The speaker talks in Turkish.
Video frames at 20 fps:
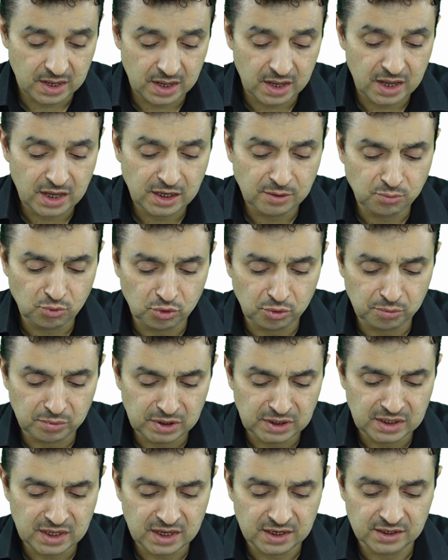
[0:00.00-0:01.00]
Ey
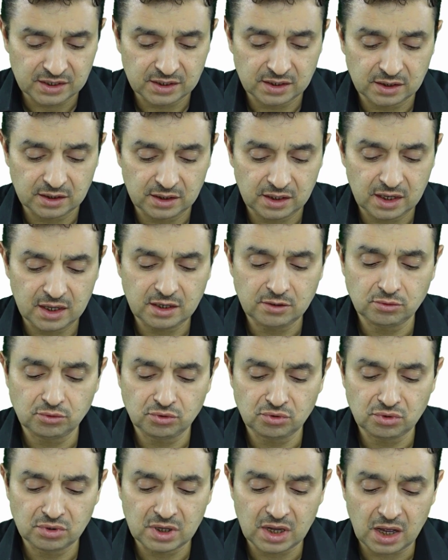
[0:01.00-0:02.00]
müminler!
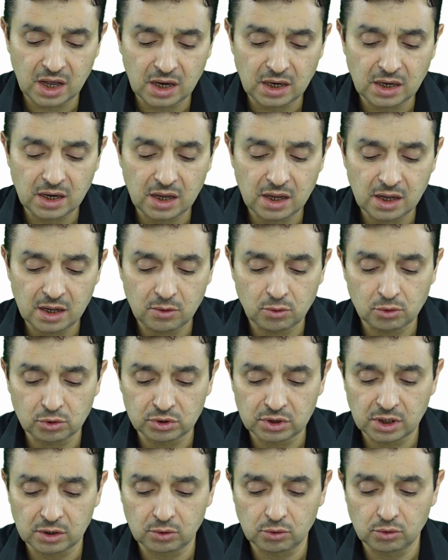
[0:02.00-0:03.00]
Yeryüzünde Allah'a
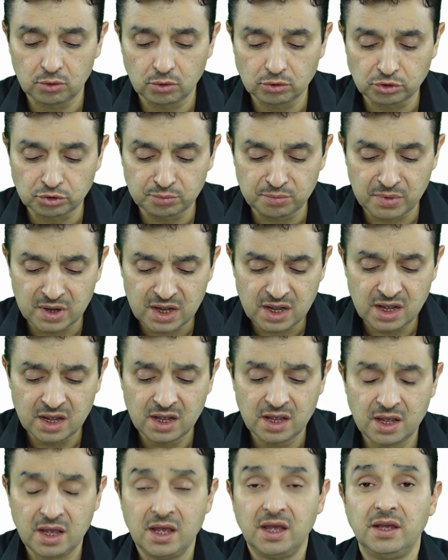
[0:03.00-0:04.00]
ortak koşma,
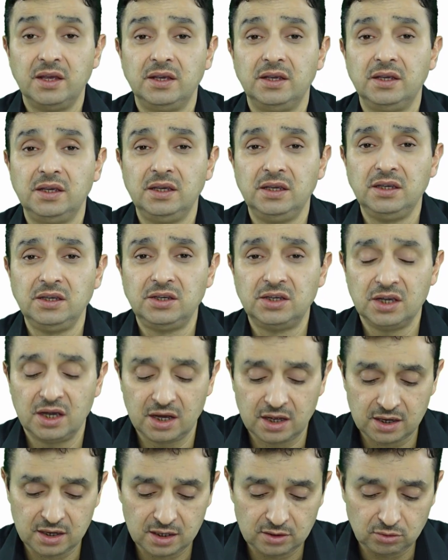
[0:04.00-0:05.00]

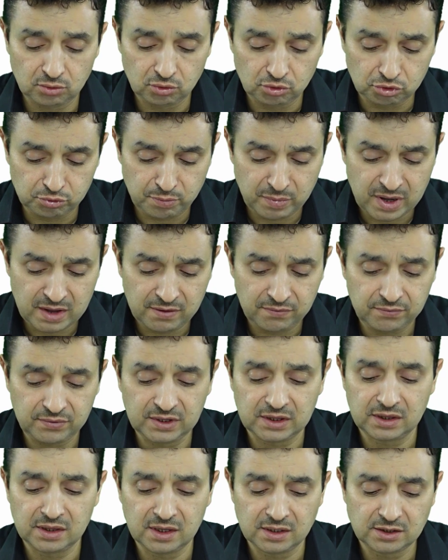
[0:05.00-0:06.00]
inkara düşme
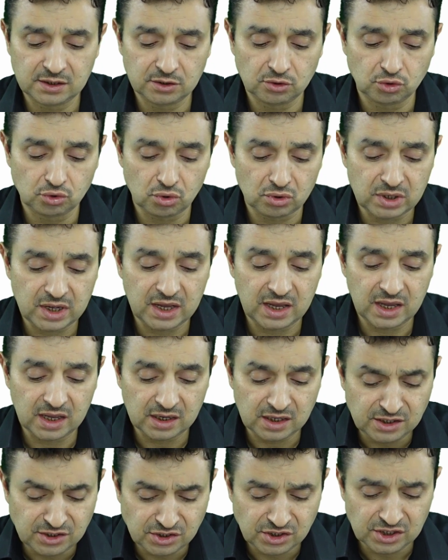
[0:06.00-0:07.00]
fitnesi sona
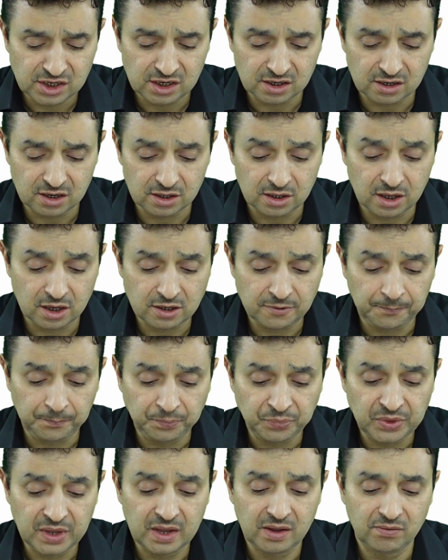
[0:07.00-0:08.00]
erinceye kadar
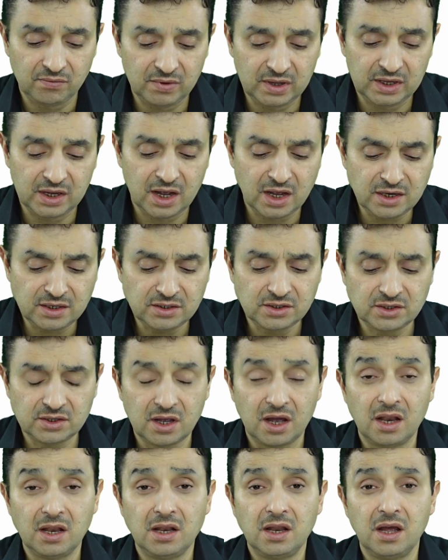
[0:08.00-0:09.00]
ve yalnız
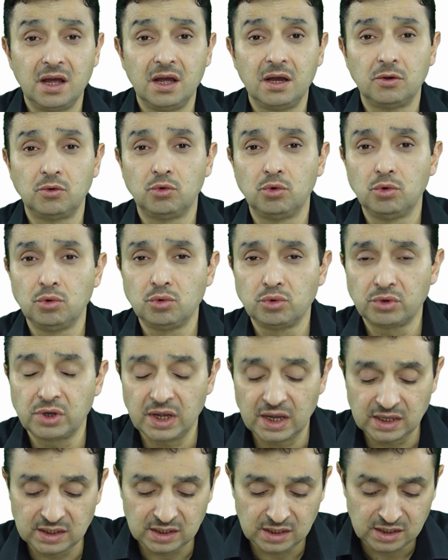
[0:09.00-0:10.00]
Allah'a kulluk
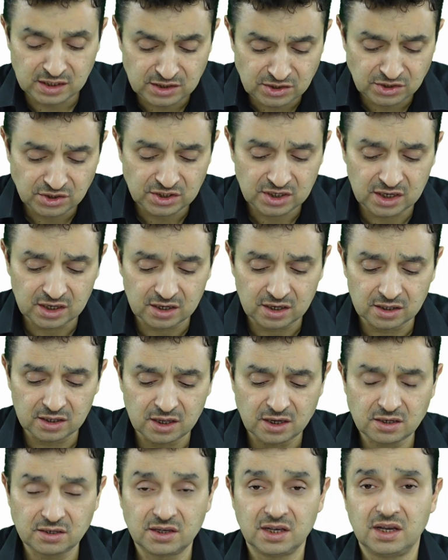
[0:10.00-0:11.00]
edilinceye
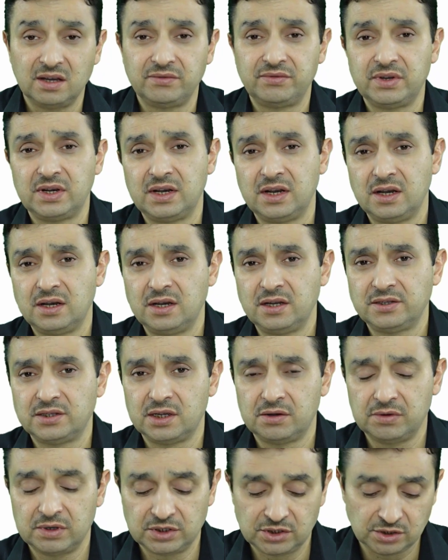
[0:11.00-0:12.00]
kadar kafirlerle
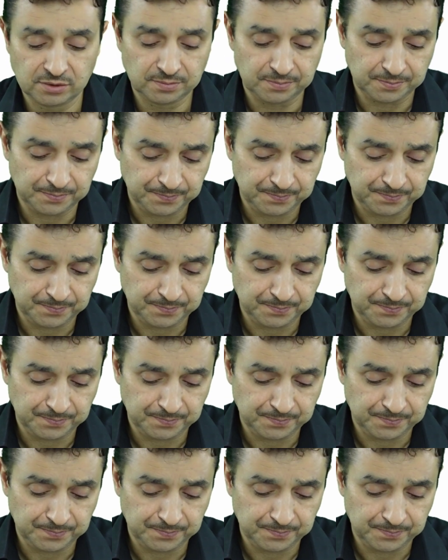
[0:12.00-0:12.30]
savaşın.